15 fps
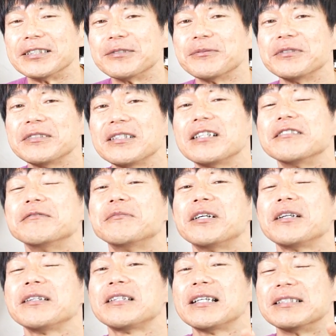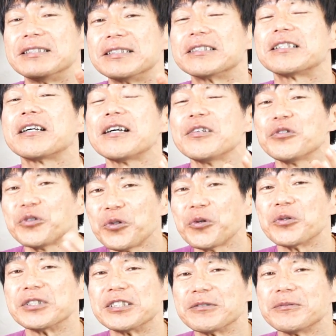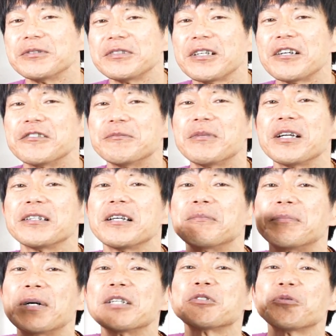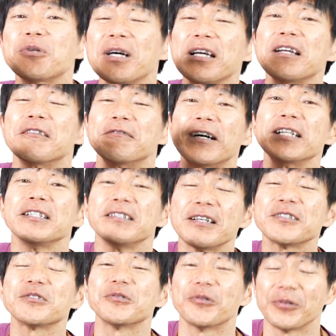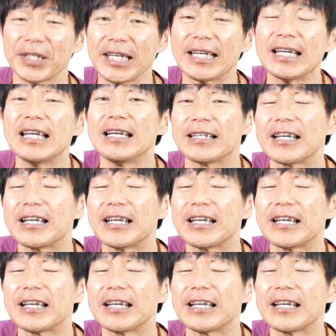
自分が生まれた時間と自分が生まれた場所から割り出すので、